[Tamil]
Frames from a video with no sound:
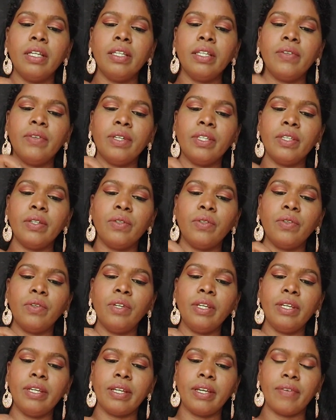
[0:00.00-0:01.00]
இது வந்து
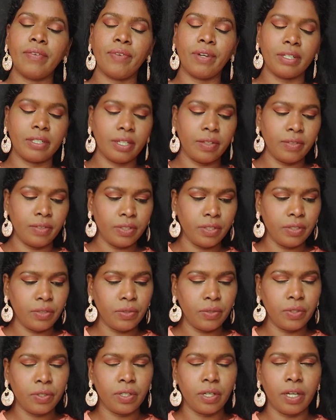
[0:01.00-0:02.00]
கூலிங் எஃபெக்டை வந்து
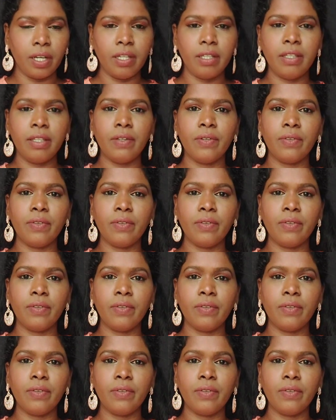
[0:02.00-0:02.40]
கொடுக்கும் அந்த